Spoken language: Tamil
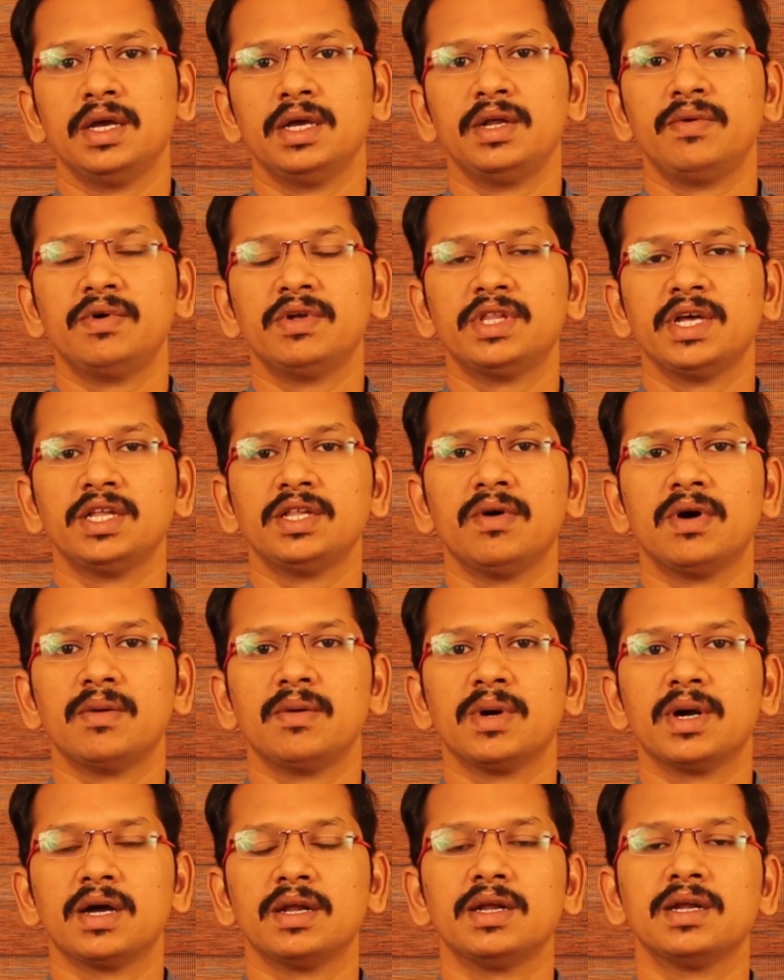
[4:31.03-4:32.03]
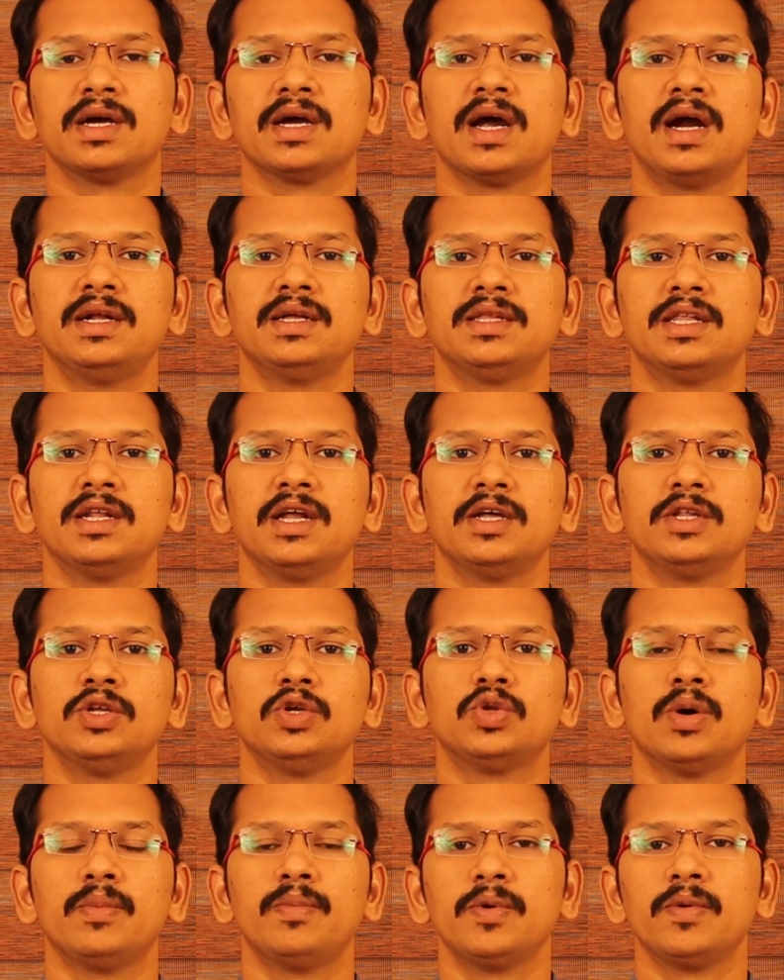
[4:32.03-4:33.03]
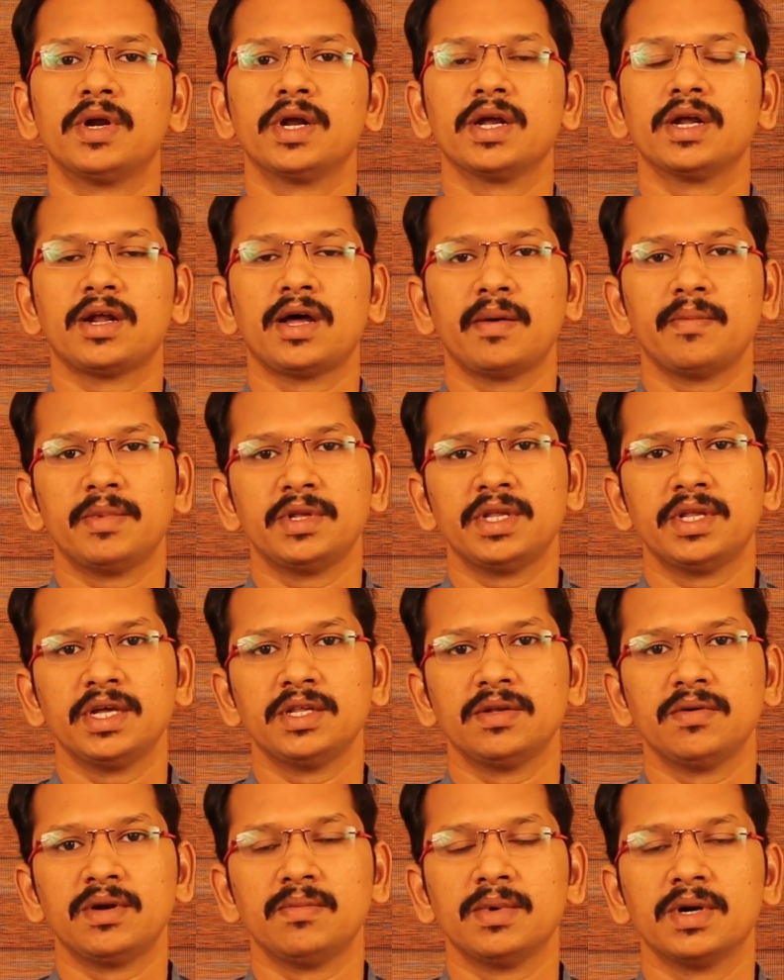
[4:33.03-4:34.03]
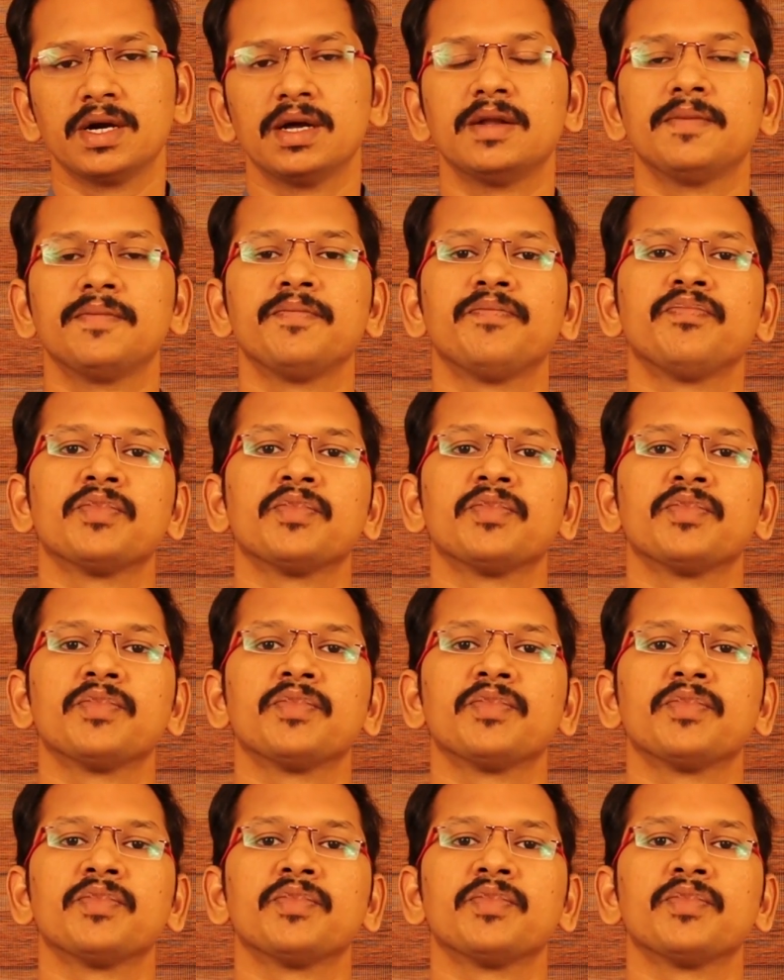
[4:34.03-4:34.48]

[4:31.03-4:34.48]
இருபத்தைந்து வருமங்கள் கழுத்துலேருந்து தொப்புள் வரைக்கும் நாற்பத்தைந்து வருமங்கள்